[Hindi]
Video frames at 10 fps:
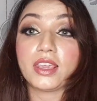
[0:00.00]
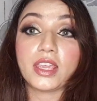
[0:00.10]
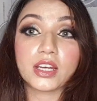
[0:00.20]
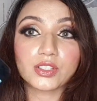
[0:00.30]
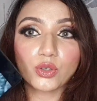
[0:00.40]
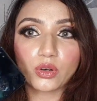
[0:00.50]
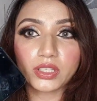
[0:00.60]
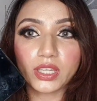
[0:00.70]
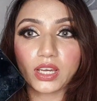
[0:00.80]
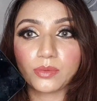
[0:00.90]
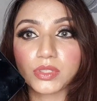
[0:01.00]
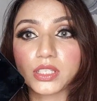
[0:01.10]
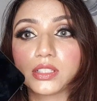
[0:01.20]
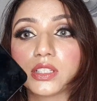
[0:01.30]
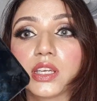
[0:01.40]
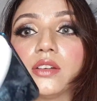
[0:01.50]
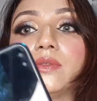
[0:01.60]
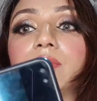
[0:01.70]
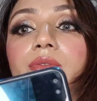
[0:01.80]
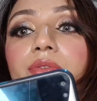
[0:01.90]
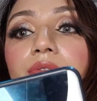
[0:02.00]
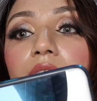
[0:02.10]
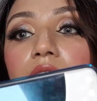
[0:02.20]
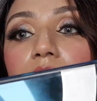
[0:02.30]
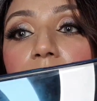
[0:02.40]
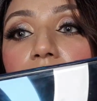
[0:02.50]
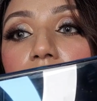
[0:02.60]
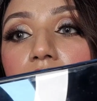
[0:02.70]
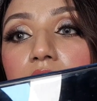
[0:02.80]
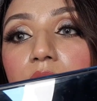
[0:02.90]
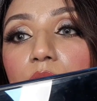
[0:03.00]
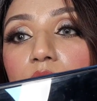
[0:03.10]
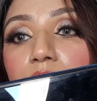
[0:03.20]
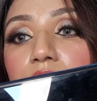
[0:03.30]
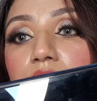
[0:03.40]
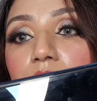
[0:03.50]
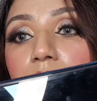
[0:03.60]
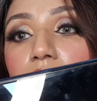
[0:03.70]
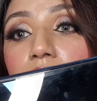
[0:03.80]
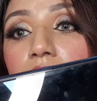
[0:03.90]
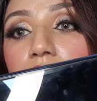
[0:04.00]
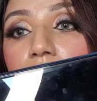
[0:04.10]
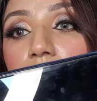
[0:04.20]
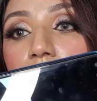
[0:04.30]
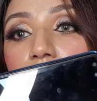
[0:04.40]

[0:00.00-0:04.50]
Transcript: ए आर शॉर्ट के नाम से ठीक है फ्रंट में एक और फीचर भी है ए आर